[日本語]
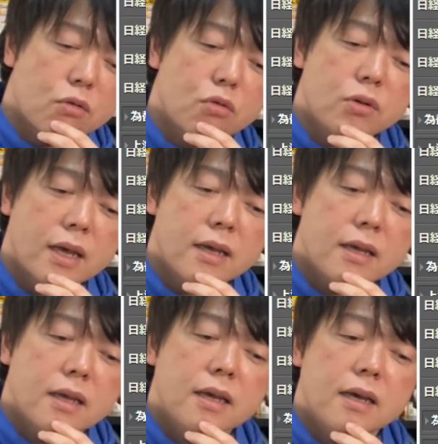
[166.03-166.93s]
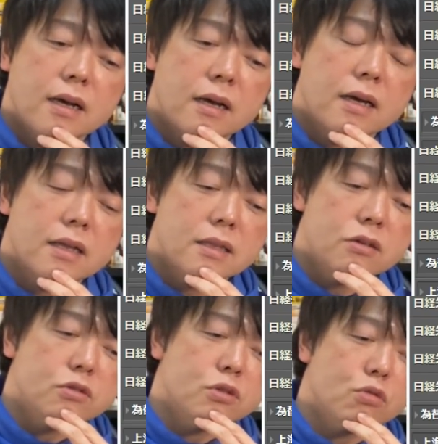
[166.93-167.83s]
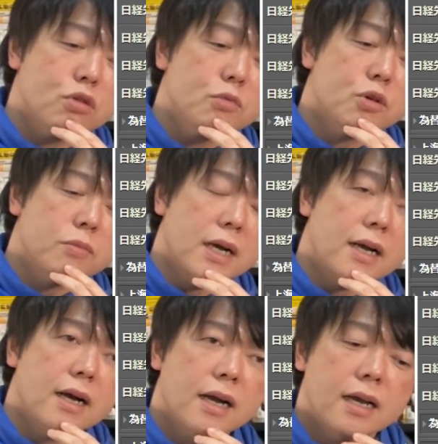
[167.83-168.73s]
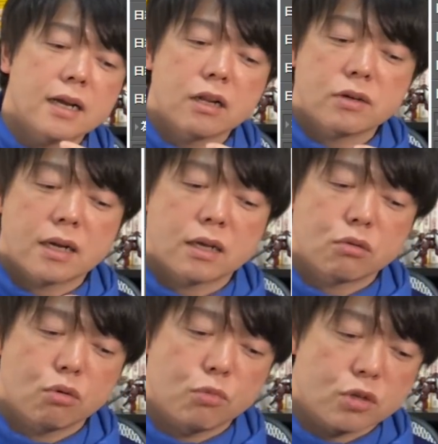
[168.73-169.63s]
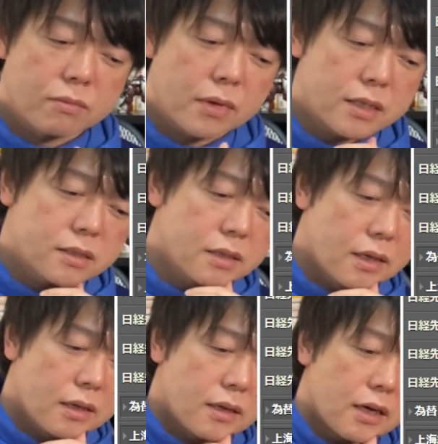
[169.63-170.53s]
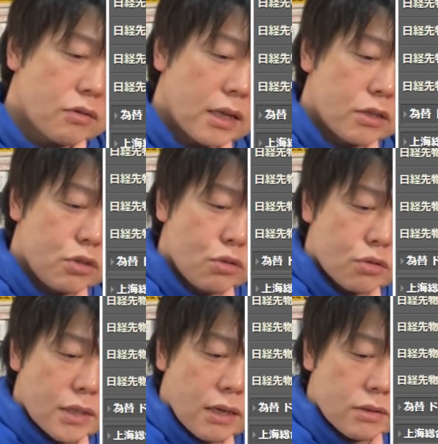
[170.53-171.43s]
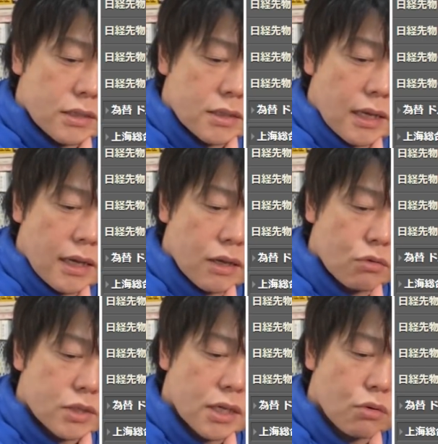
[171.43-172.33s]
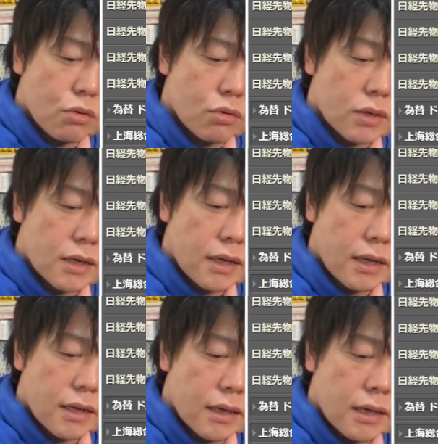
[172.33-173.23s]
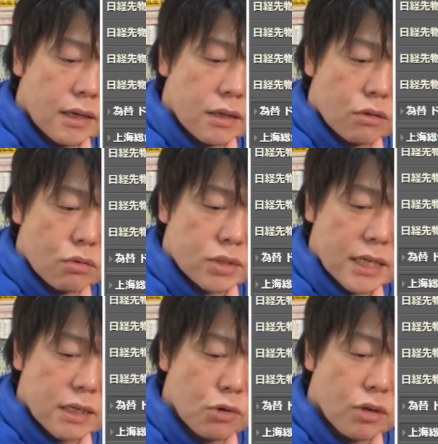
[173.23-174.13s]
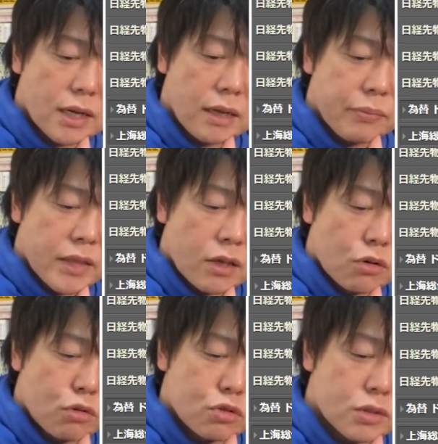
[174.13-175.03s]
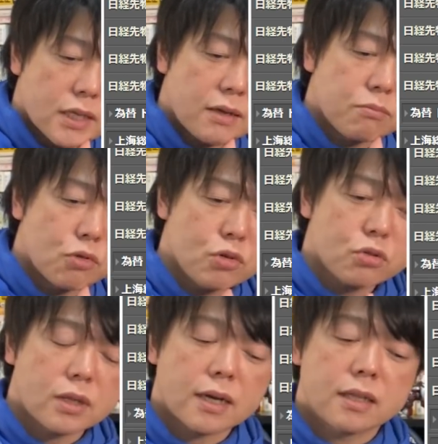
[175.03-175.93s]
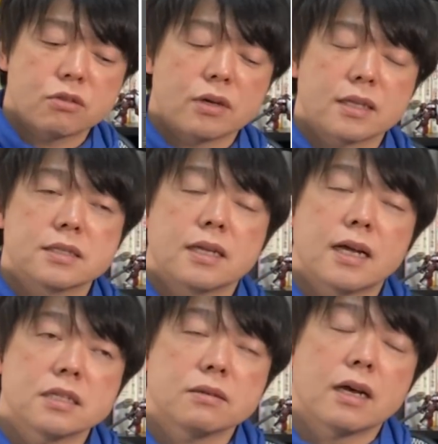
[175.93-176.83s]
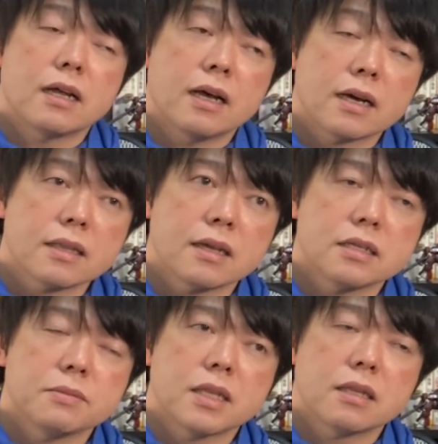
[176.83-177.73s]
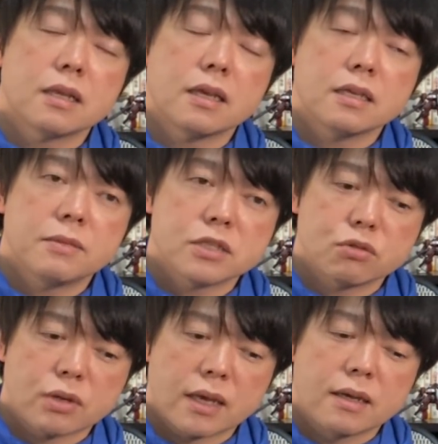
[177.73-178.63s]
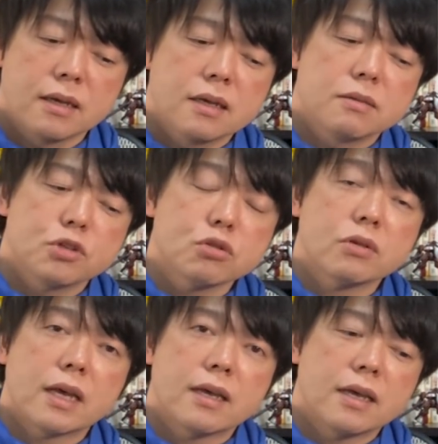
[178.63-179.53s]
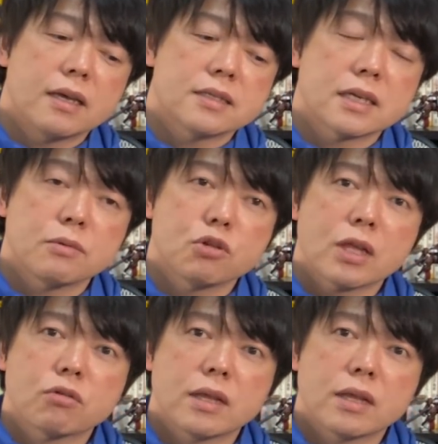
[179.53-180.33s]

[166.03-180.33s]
今後ね、えー、上がっていくってことも、まあ、考えられるかなと思います。あとはね、ニューヨークダウですね。こちらの方が、えー、っと、先物がね、53ポイント高っていう形ではじ上がって始まっていますよね。もちろんね、えー、先物なの